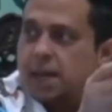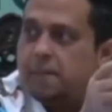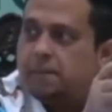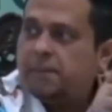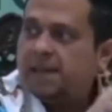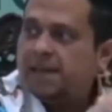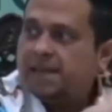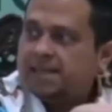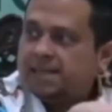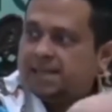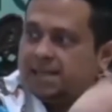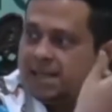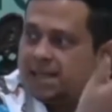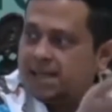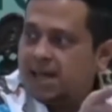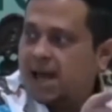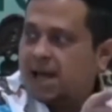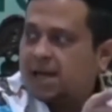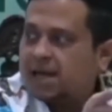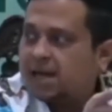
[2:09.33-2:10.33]

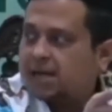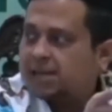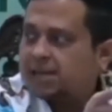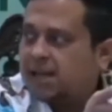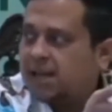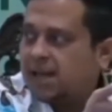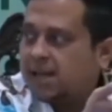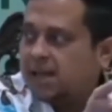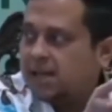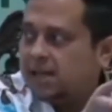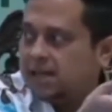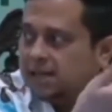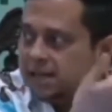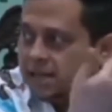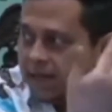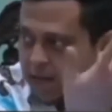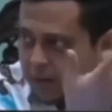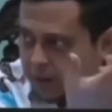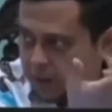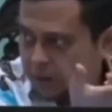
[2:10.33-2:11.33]
Mesiah kata
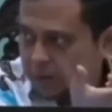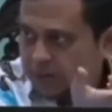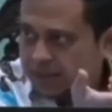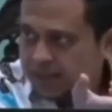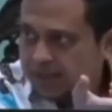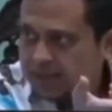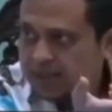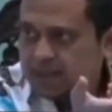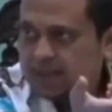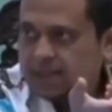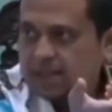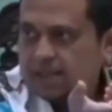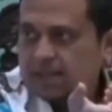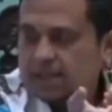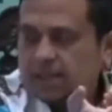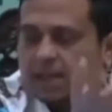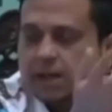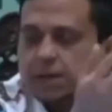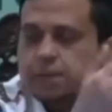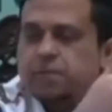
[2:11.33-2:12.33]

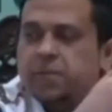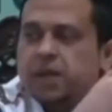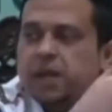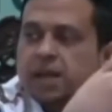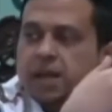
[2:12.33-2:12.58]
Yahudi. Ya.